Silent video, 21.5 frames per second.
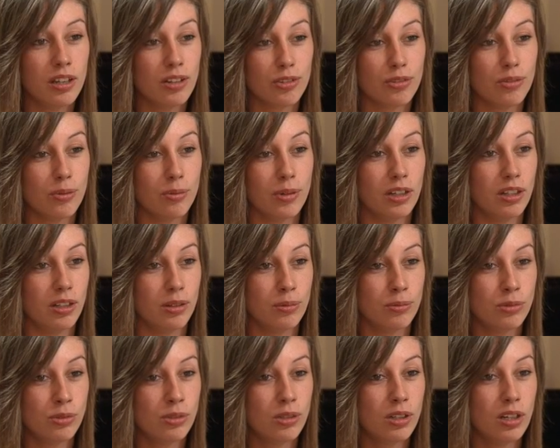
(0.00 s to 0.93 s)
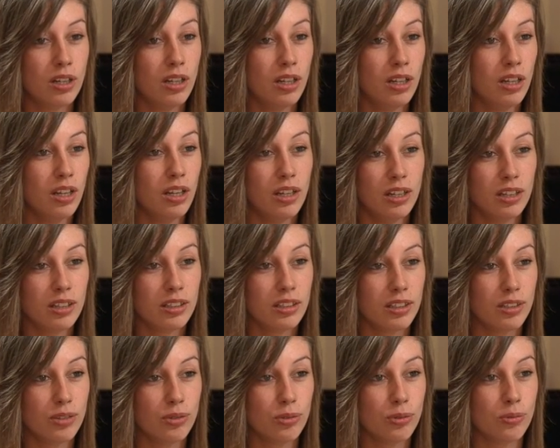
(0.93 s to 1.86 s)
hein, je vais mettre les mots,
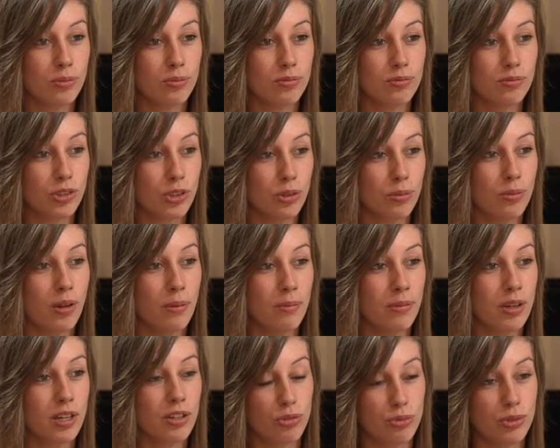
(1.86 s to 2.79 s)
qu'ils ont que ma mère,